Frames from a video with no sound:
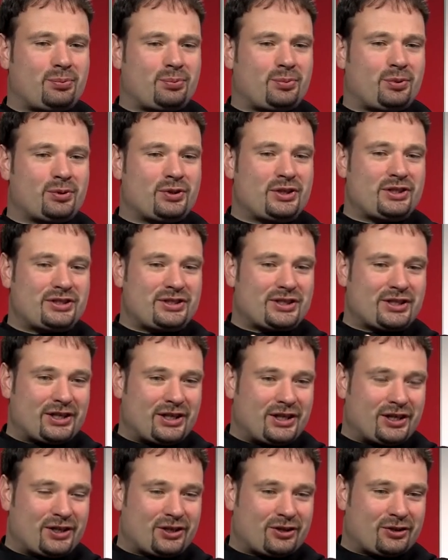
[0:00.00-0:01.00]

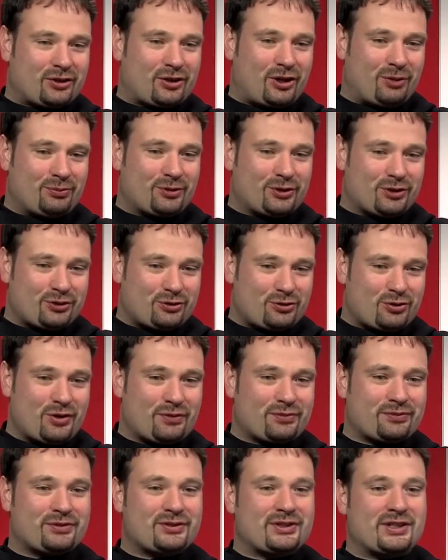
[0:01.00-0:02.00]
Politiker kommen
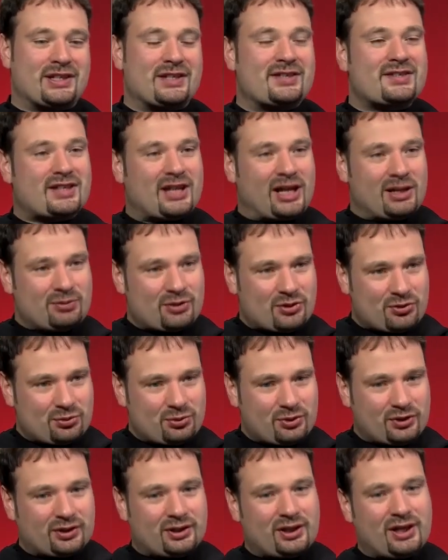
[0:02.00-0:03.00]
dürfen, die Israel
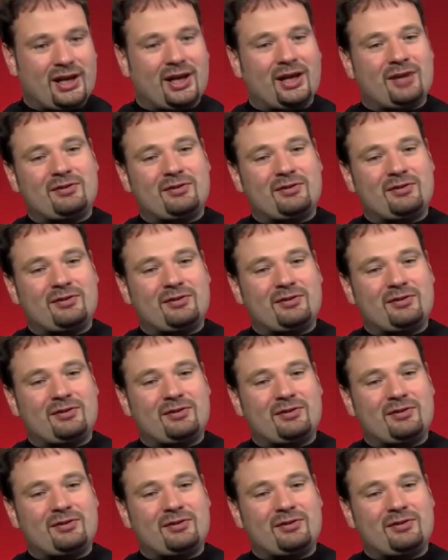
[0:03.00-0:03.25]
besuchen,